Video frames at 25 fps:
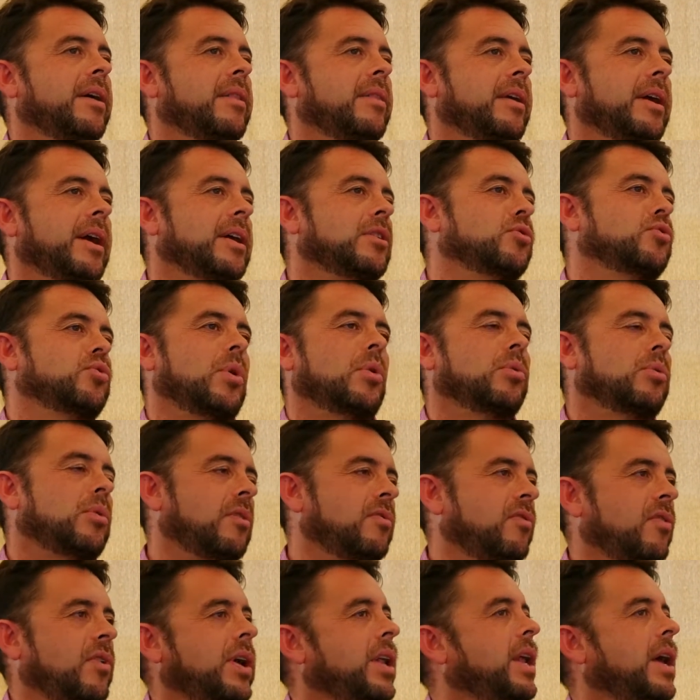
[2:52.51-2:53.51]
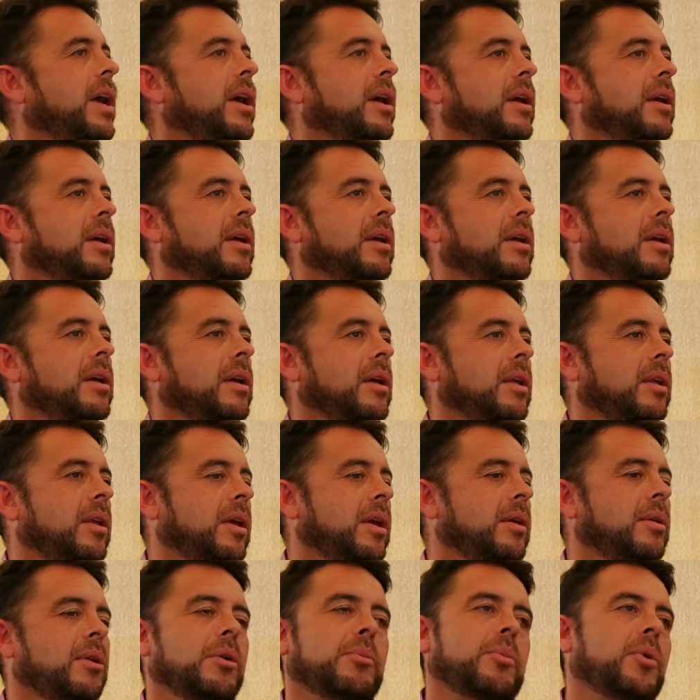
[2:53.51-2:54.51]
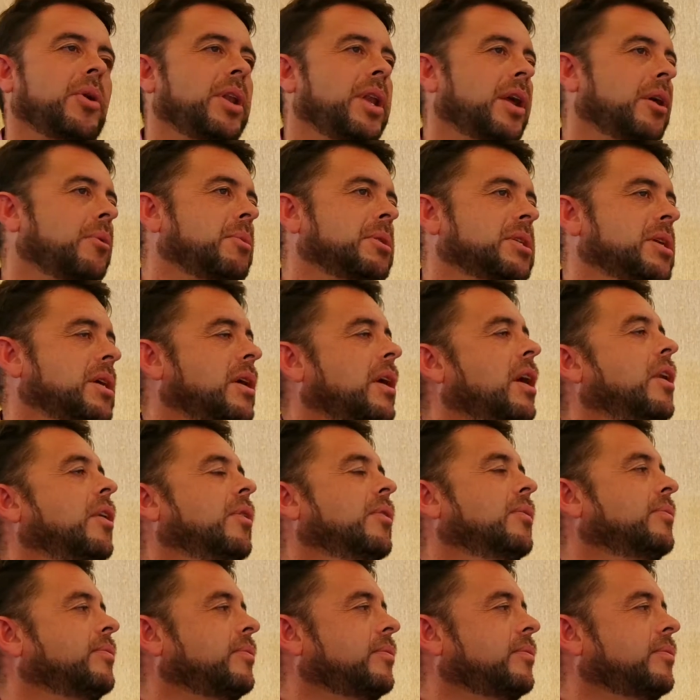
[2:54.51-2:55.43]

dejar su auto afuera y, no podía ir a comer tranquilo.